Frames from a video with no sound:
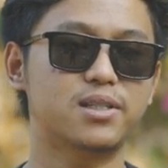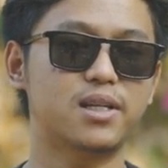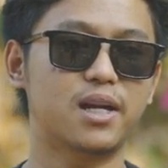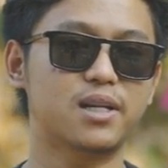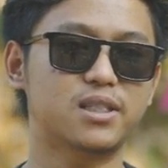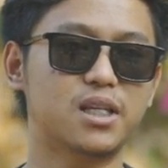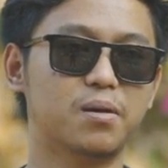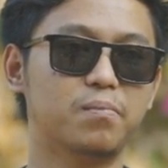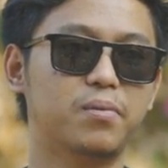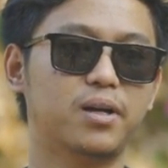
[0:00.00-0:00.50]

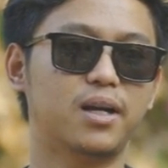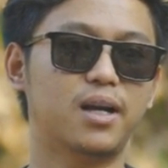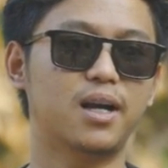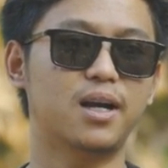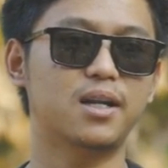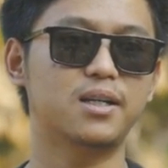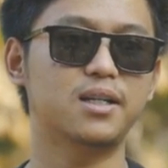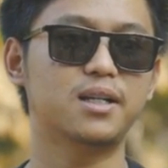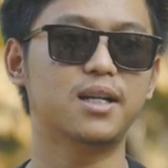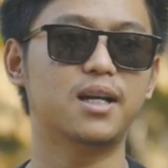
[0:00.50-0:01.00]
saya
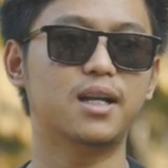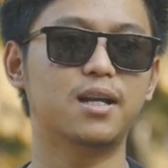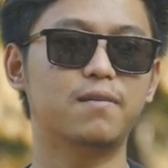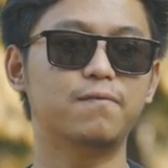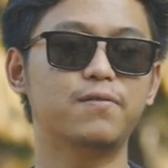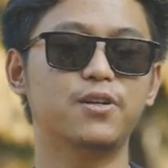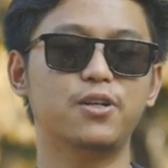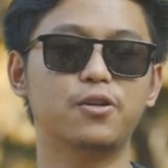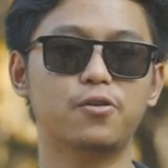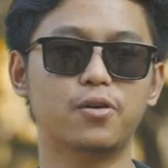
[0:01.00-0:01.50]
sampaikan di
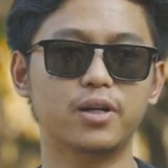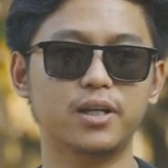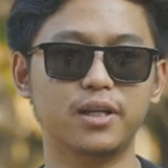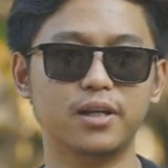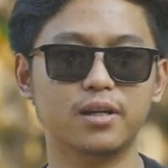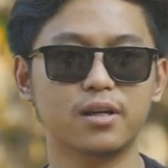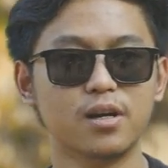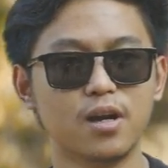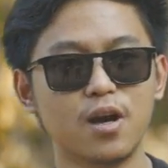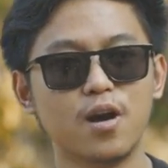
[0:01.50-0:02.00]
dalam video
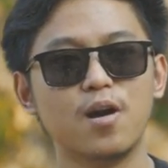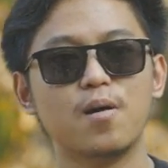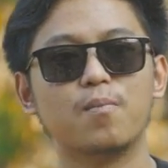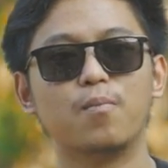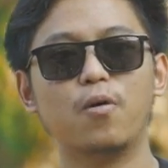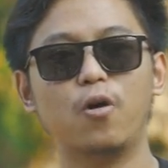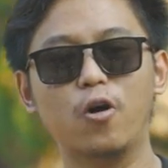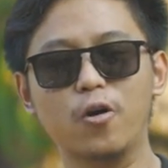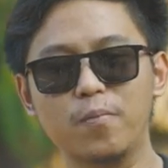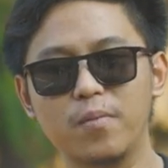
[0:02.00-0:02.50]
ini
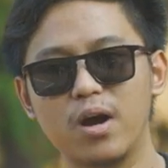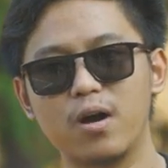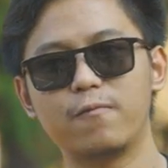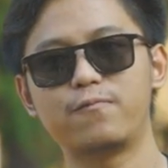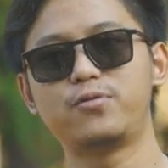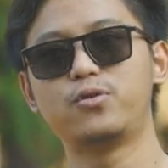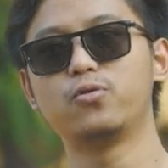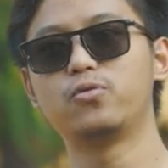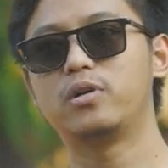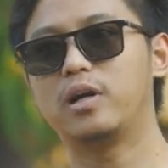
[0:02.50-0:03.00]
mohon
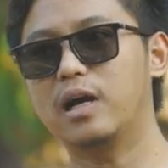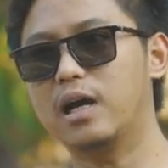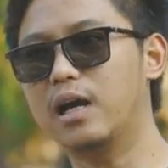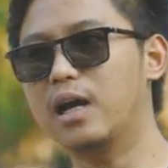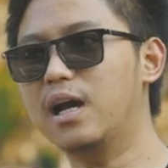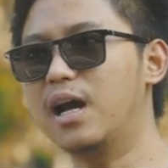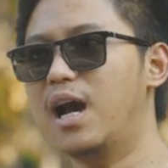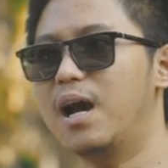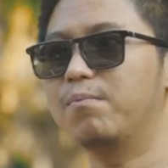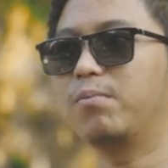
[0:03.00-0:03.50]
maaf juga